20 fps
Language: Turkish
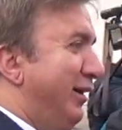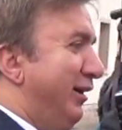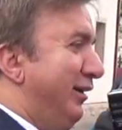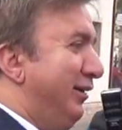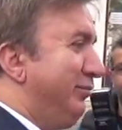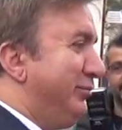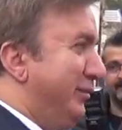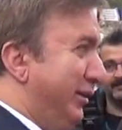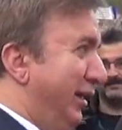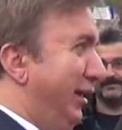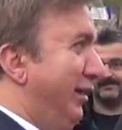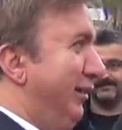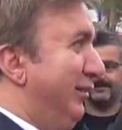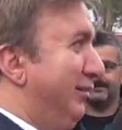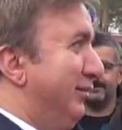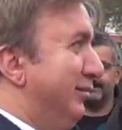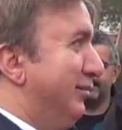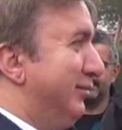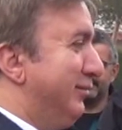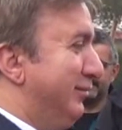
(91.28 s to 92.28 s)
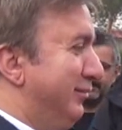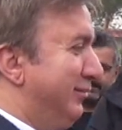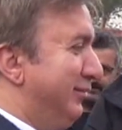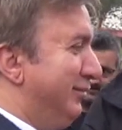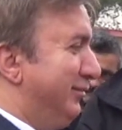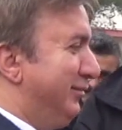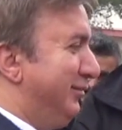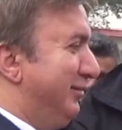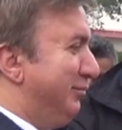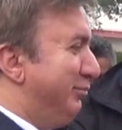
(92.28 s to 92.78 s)
Valisi Hamza Aydoğdu,
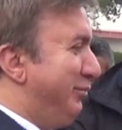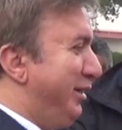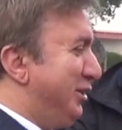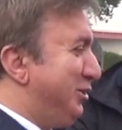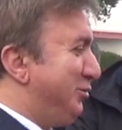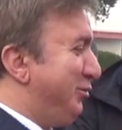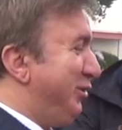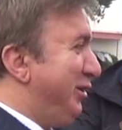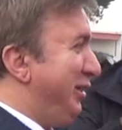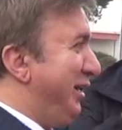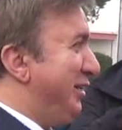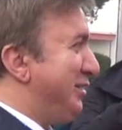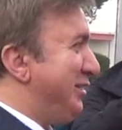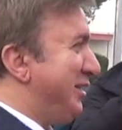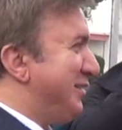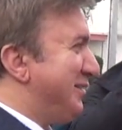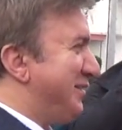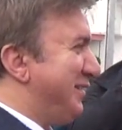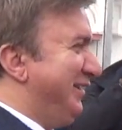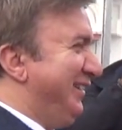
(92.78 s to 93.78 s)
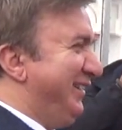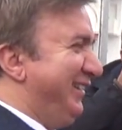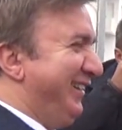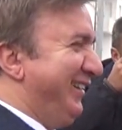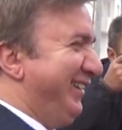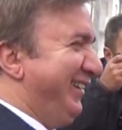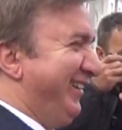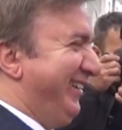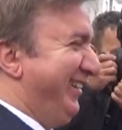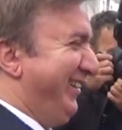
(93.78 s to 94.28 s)
Erzincan Belediye Başkanı Bekir
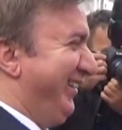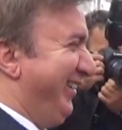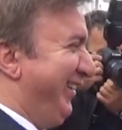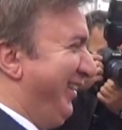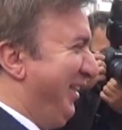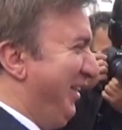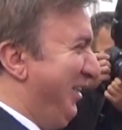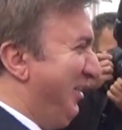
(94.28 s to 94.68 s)
Aksun,